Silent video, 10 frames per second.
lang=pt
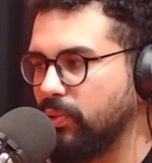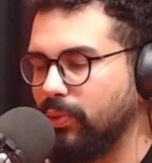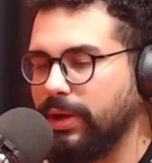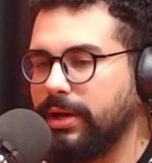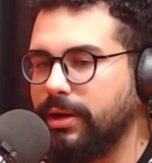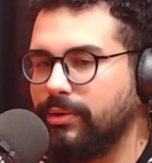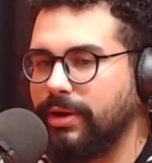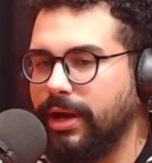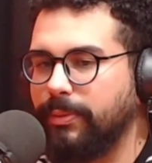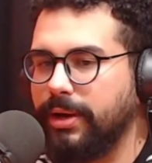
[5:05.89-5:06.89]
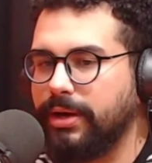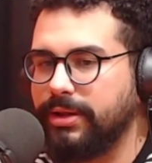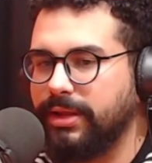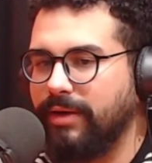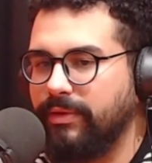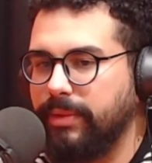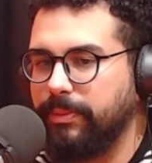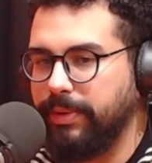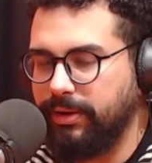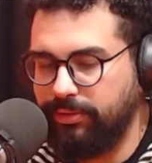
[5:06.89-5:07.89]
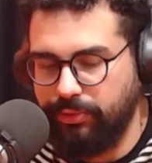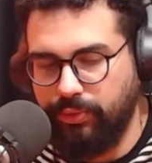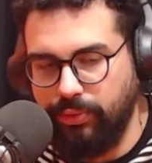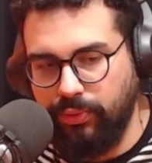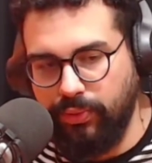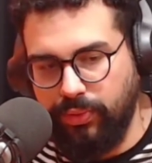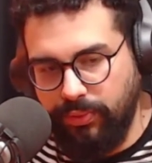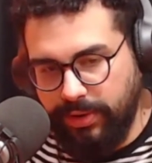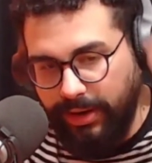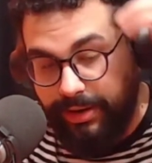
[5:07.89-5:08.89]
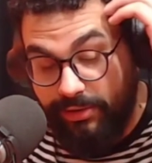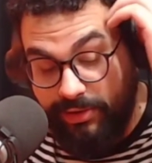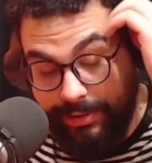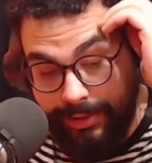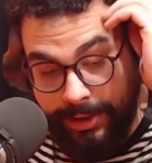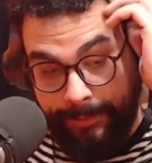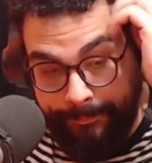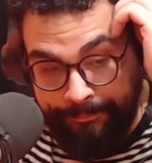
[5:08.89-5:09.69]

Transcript: O Ícaro na época cantava meio parecido com, com o Kurt também.